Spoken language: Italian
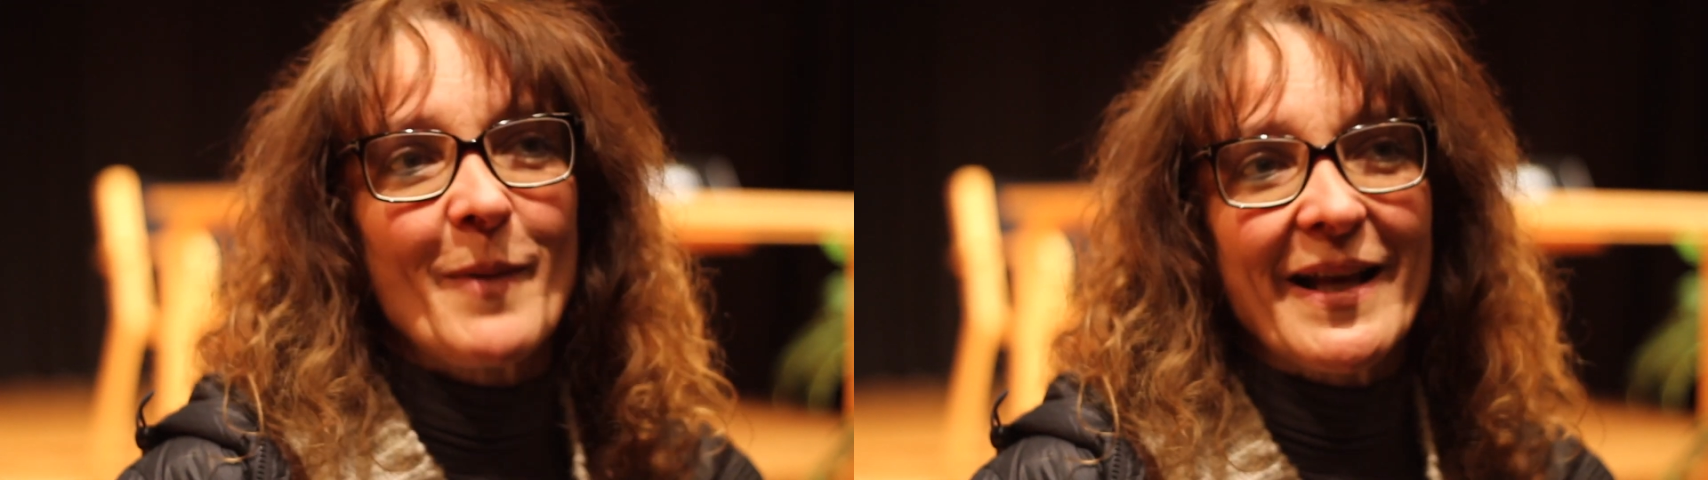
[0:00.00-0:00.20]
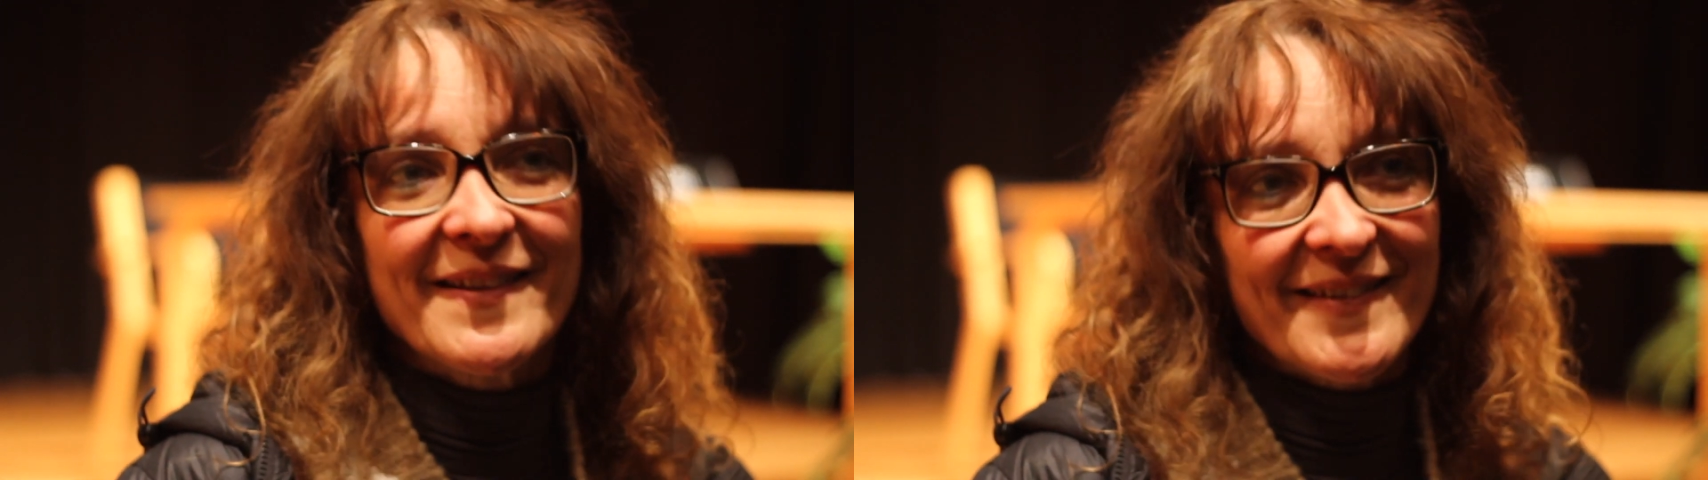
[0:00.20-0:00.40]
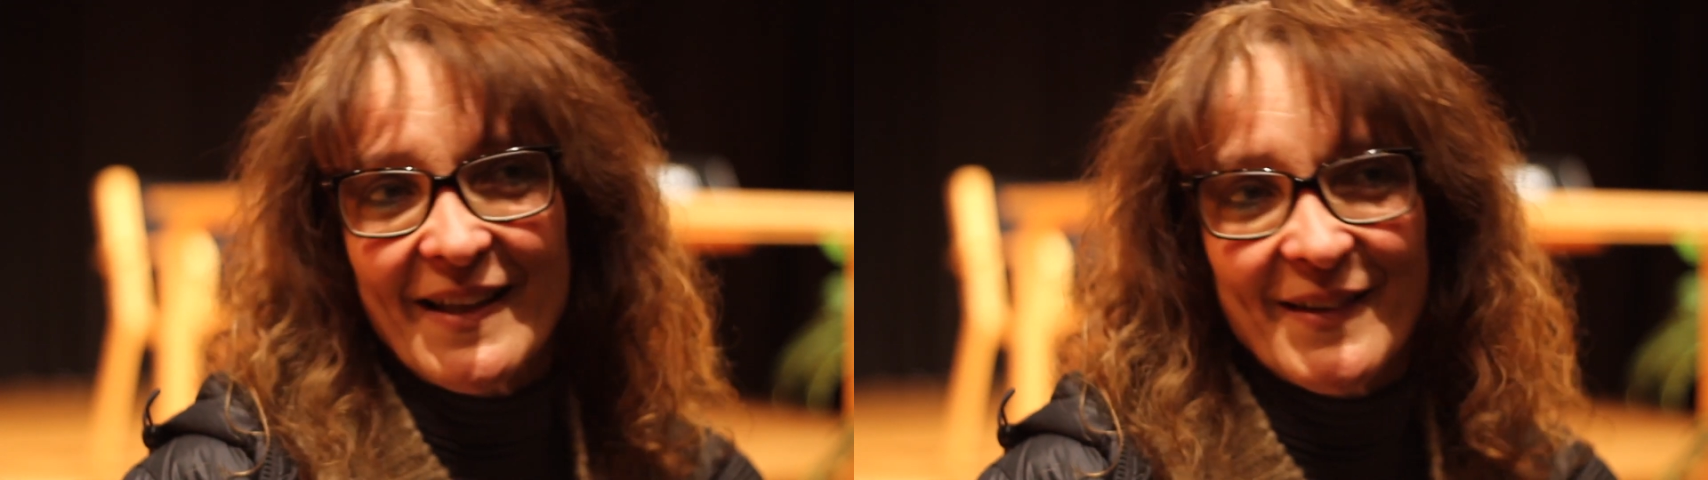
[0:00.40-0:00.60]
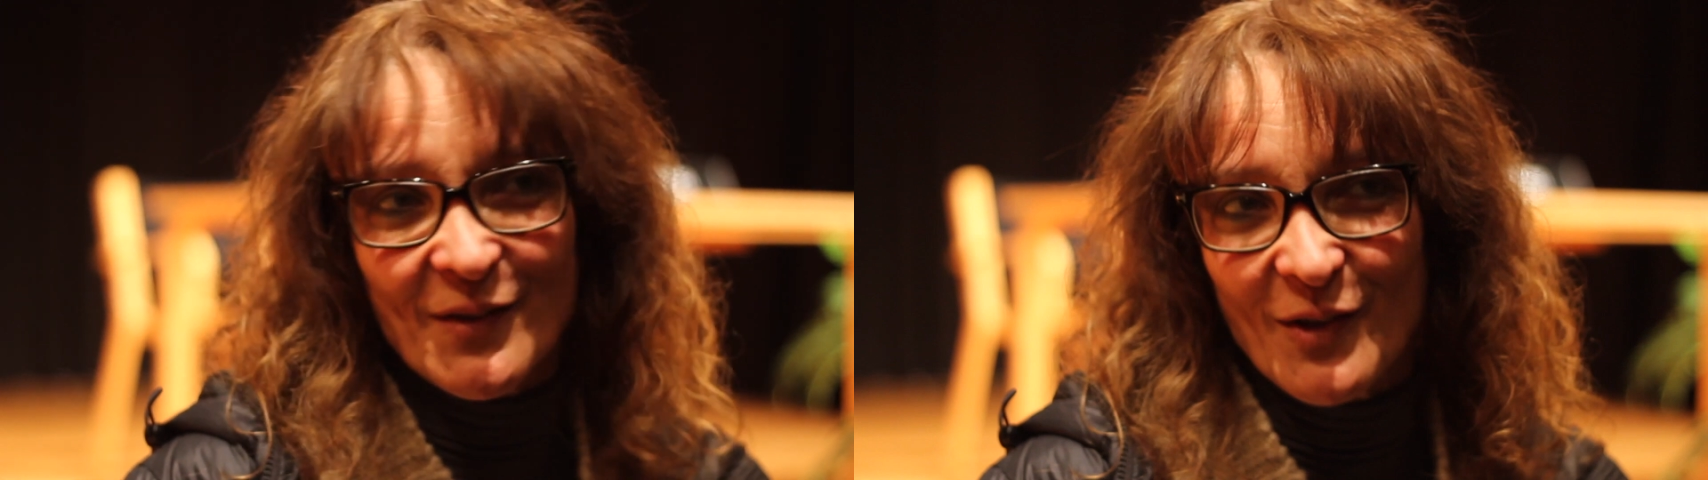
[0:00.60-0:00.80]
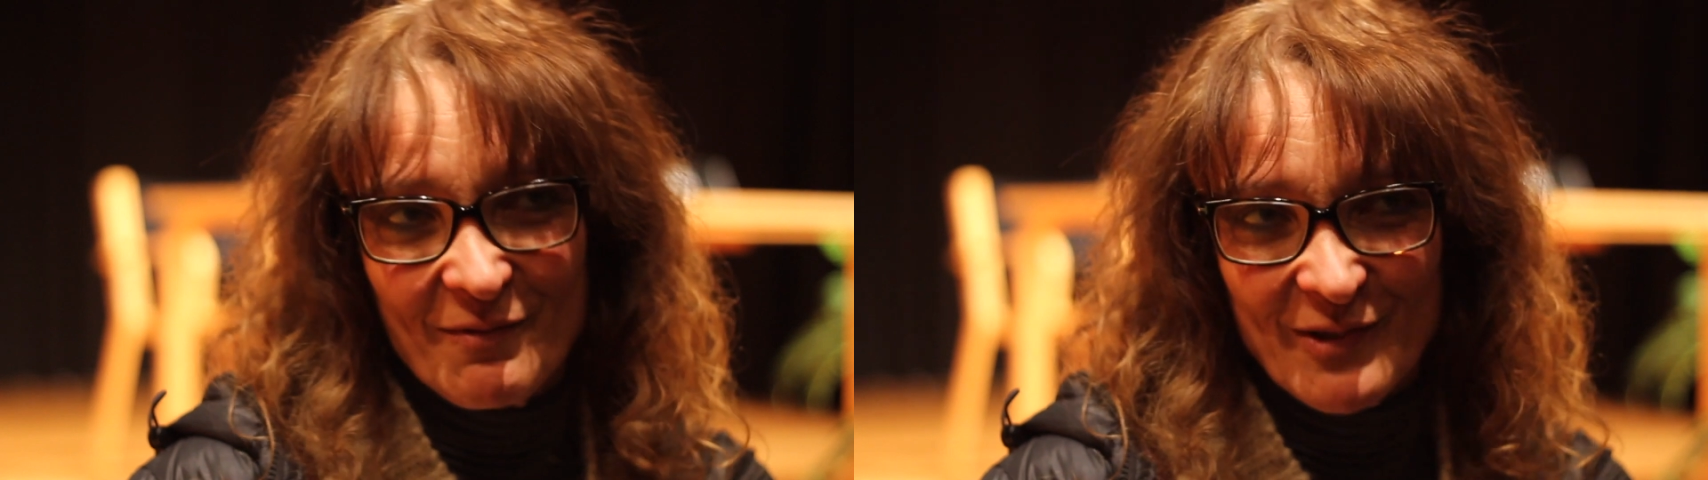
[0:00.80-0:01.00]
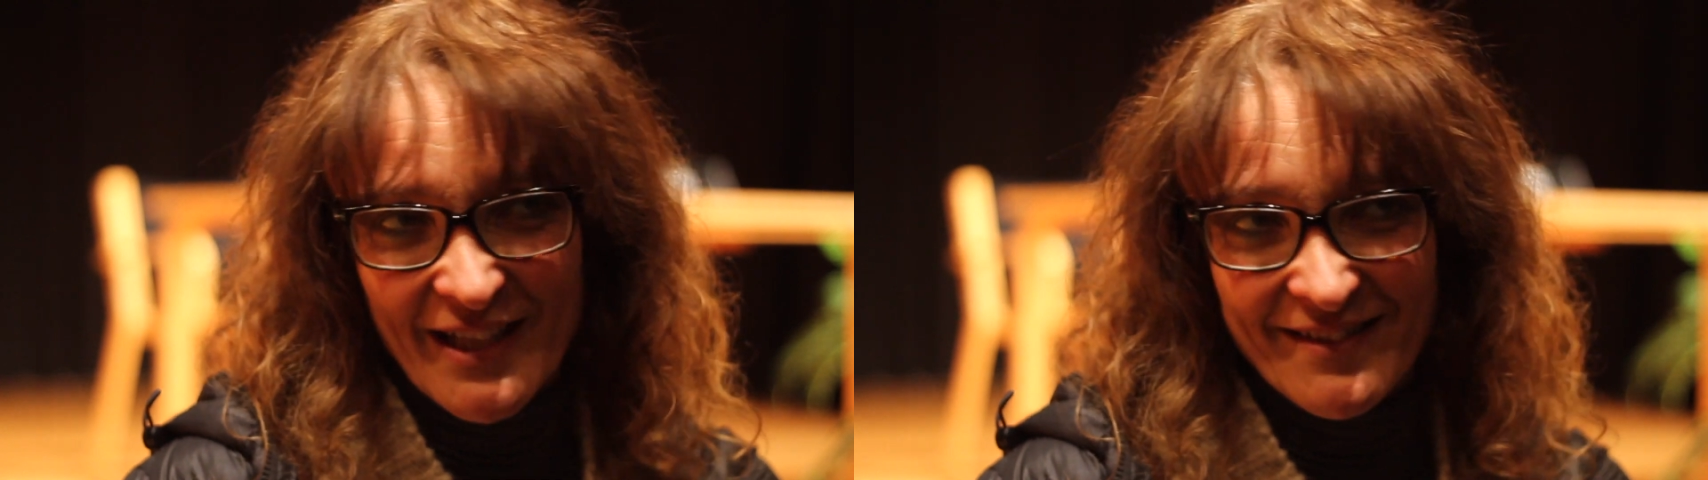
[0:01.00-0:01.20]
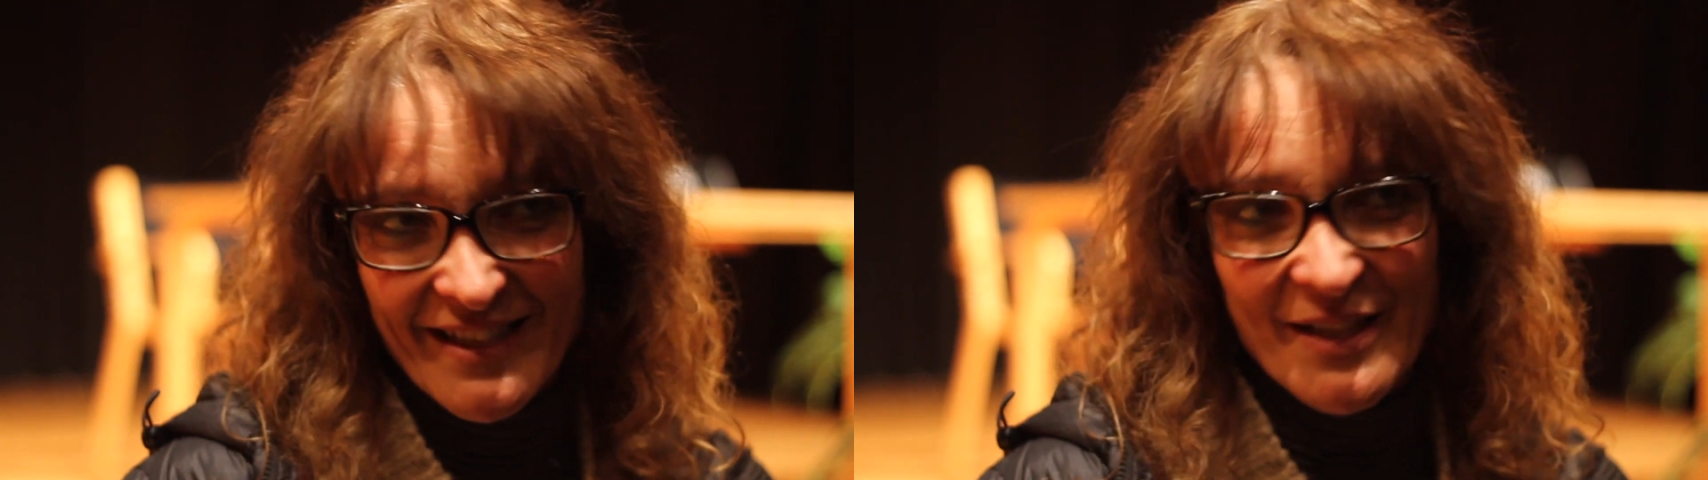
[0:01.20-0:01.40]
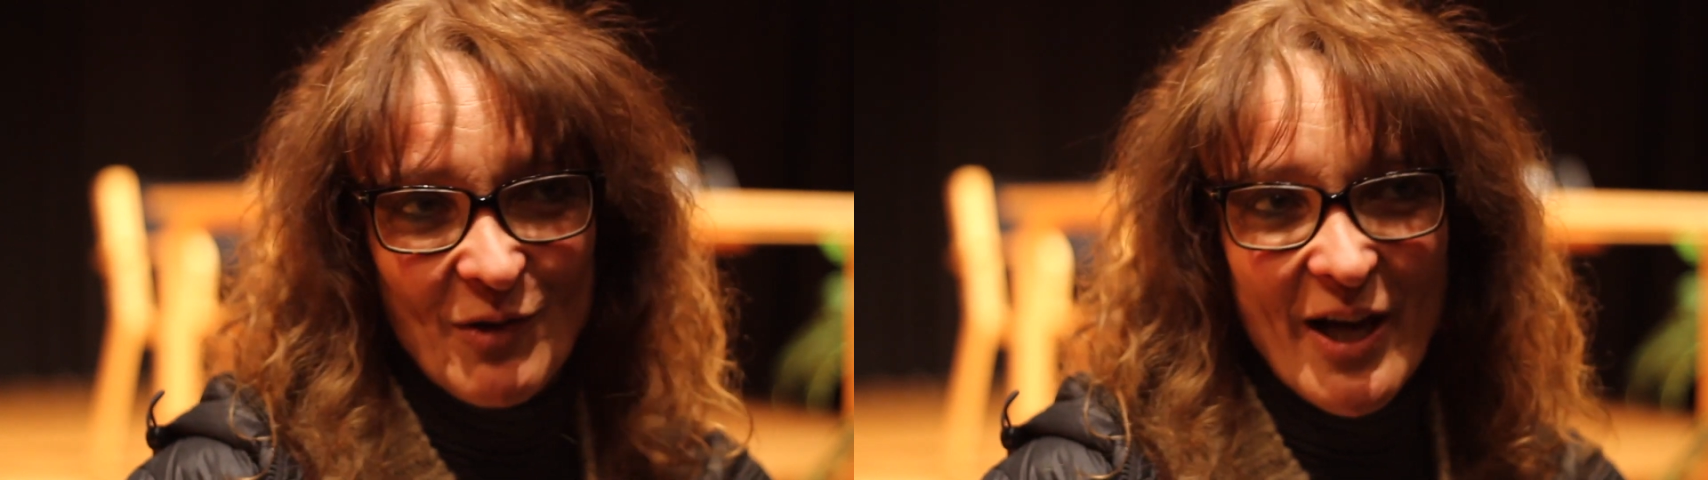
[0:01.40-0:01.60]
ma in senso
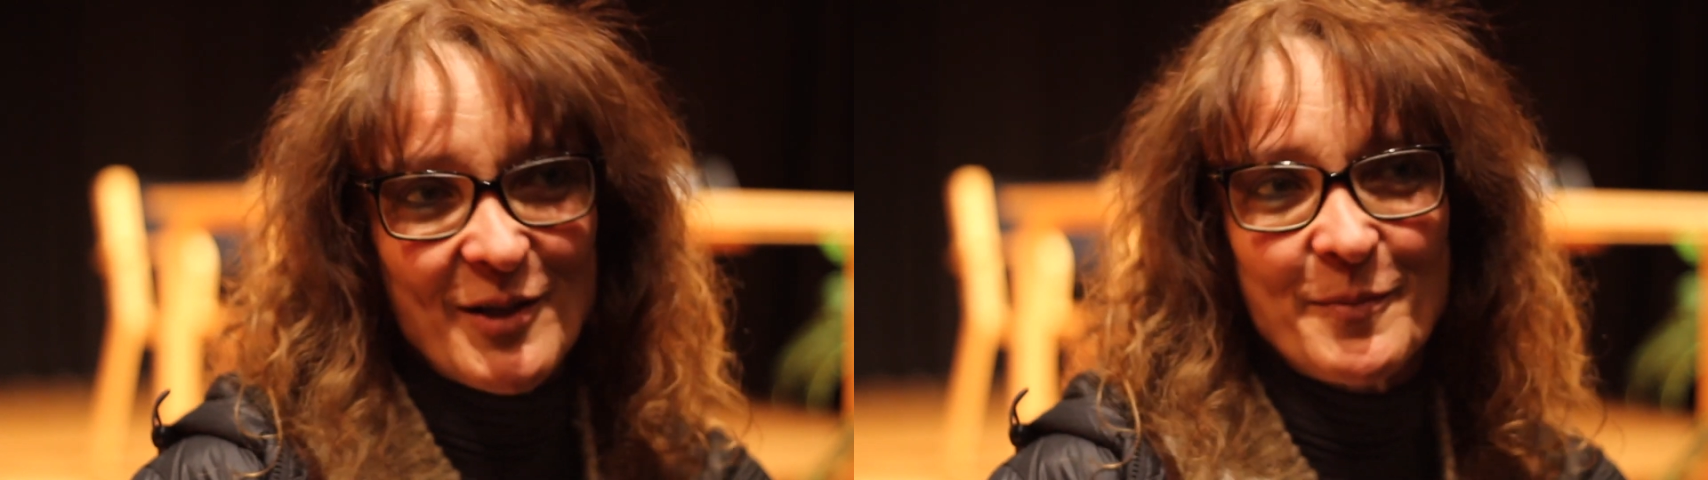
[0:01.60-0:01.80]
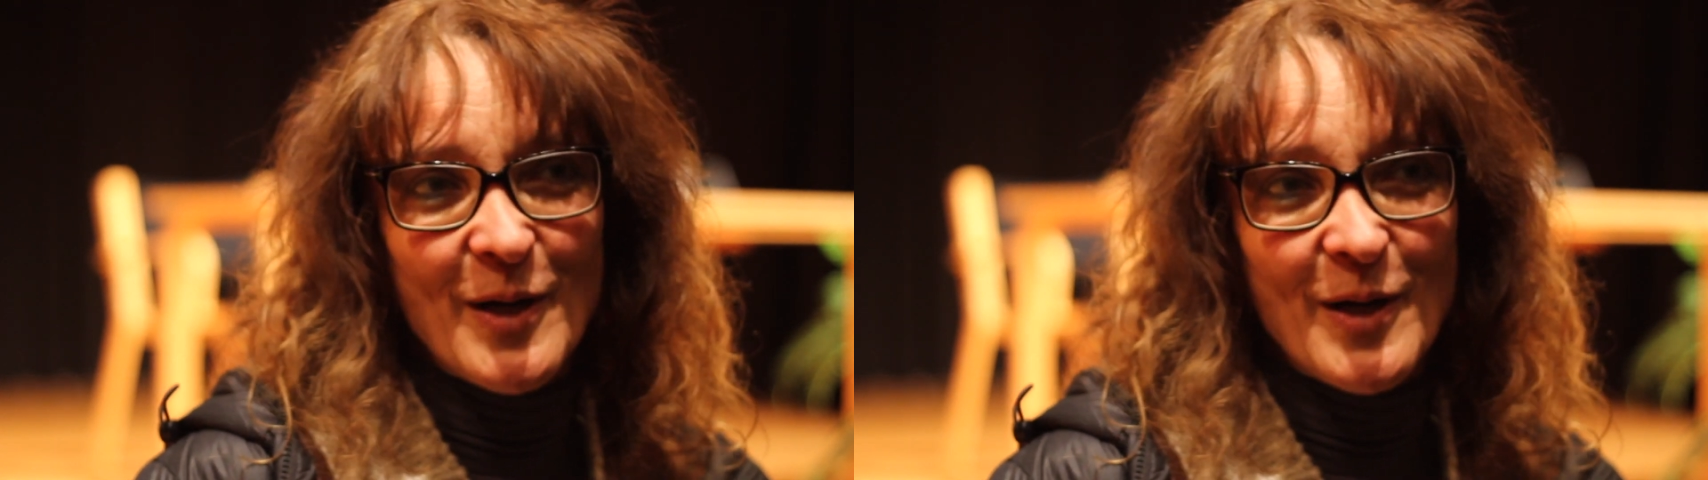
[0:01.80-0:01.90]
lavorativo, ecco,